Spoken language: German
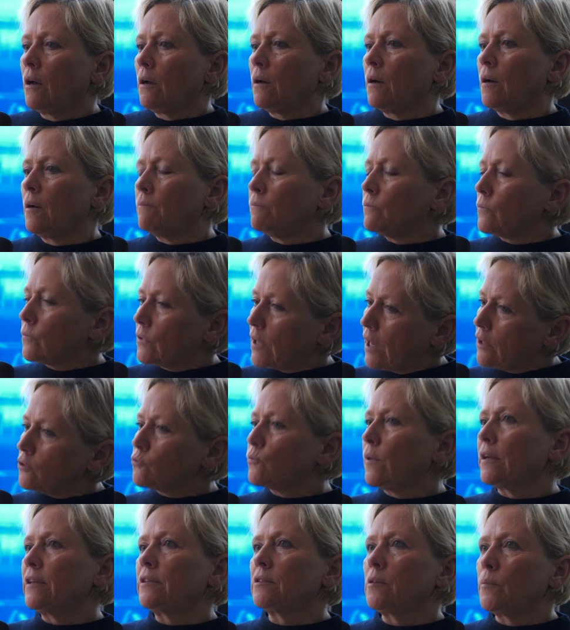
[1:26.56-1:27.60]
Ähm, da
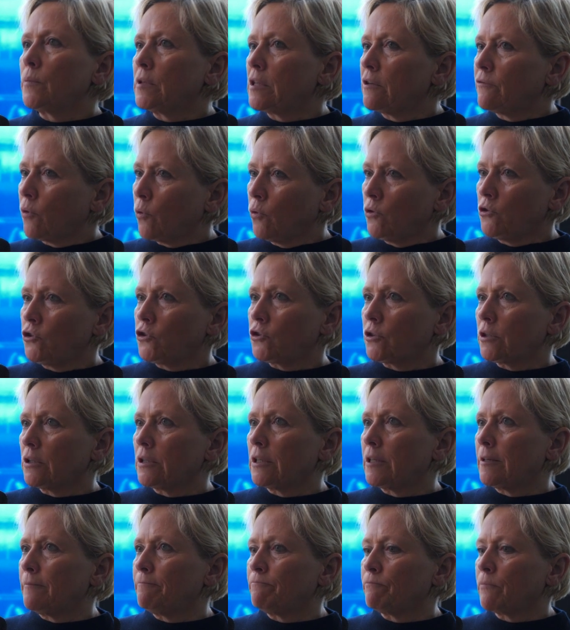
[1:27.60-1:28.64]
ist manches ein bisschen verrutscht
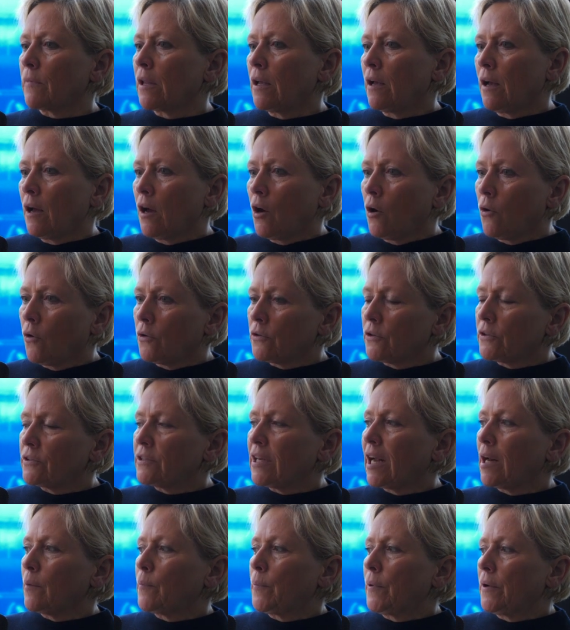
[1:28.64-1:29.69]
ähm, und
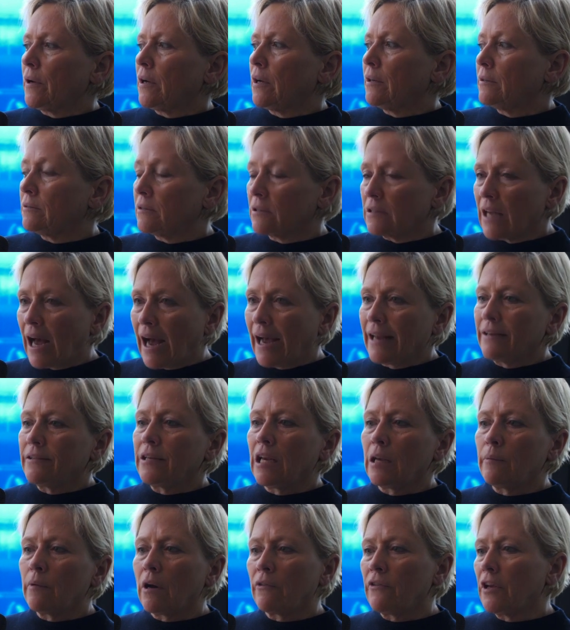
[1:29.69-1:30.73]
deshalb äh, ist es ein
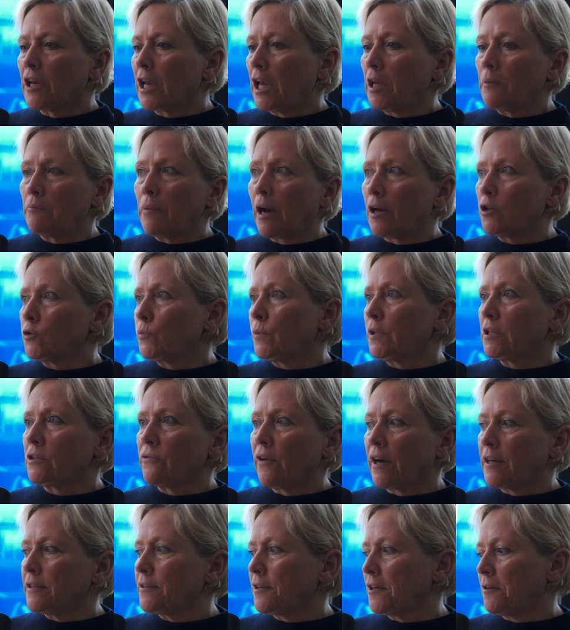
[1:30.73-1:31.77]
Thema. Wir gehen
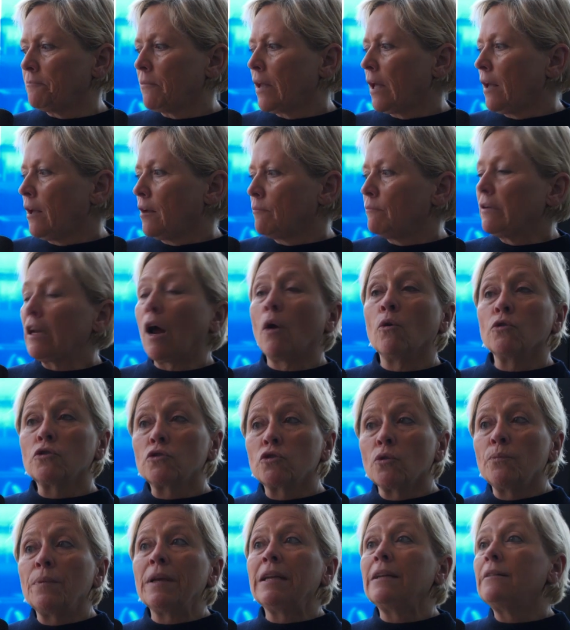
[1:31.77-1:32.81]
beispielsweise mit
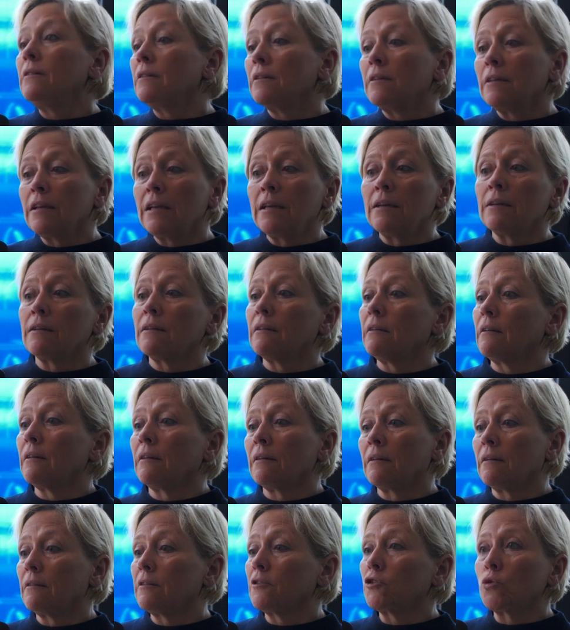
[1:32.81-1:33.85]
Auszubildenden in
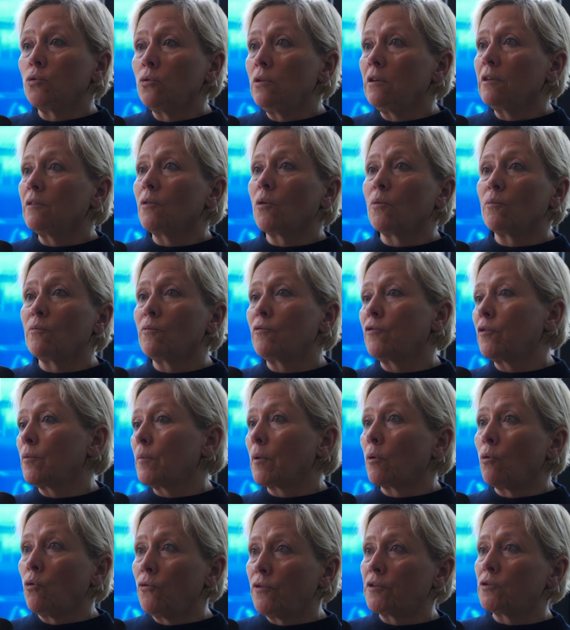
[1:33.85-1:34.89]
äh, Schulen, um für
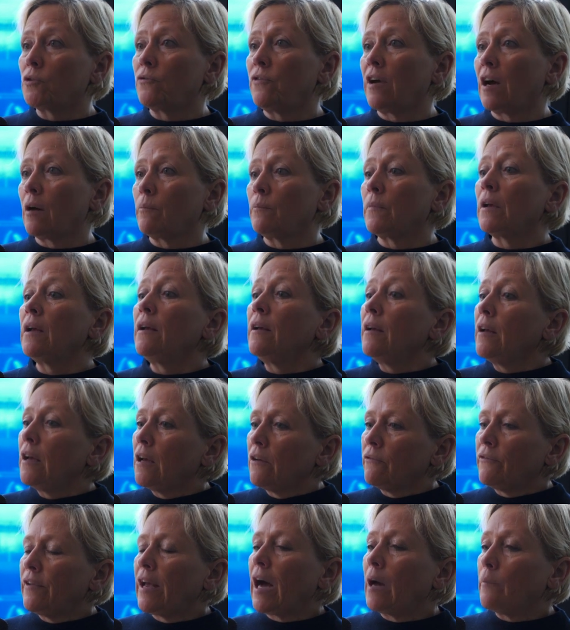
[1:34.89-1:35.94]
Berufe zu werben.
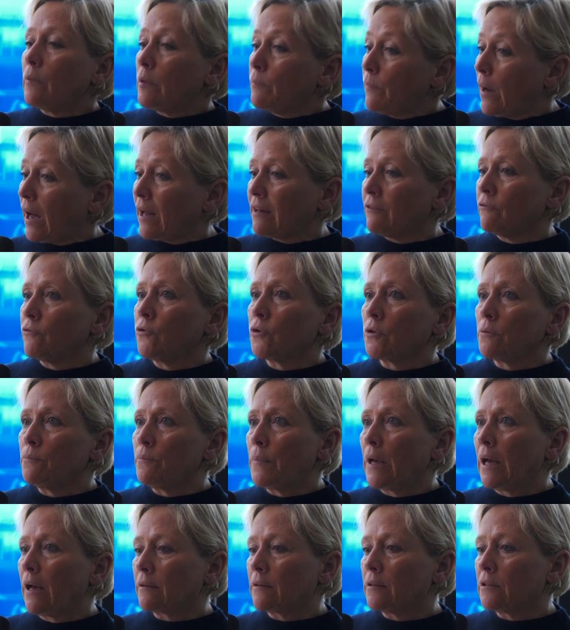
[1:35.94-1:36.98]
Wir haben in
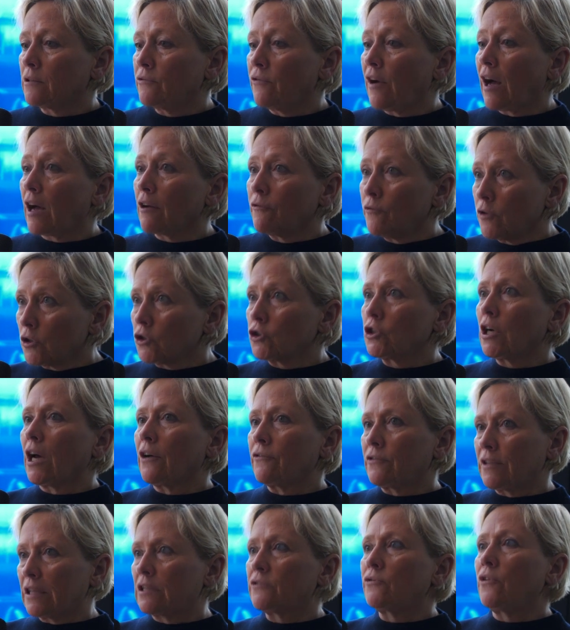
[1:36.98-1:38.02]
Baden-Württemberg das Fach
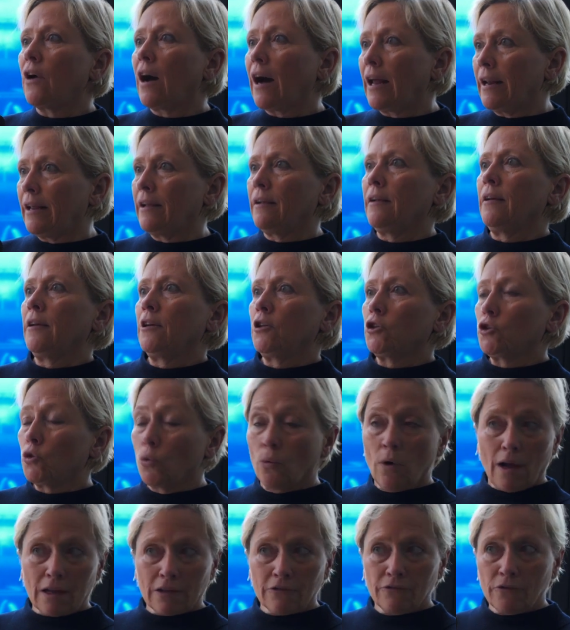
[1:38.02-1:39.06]
Wirtschaft jetzt für alle
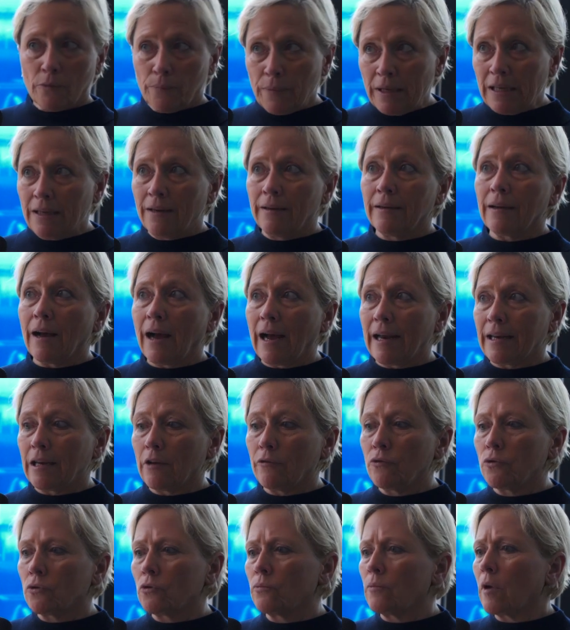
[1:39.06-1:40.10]
Schularten verbindlich
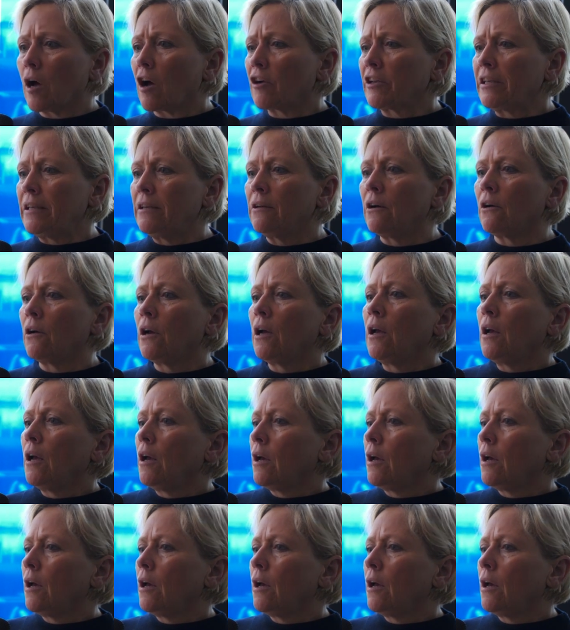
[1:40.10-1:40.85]
eingeführt, um auch hier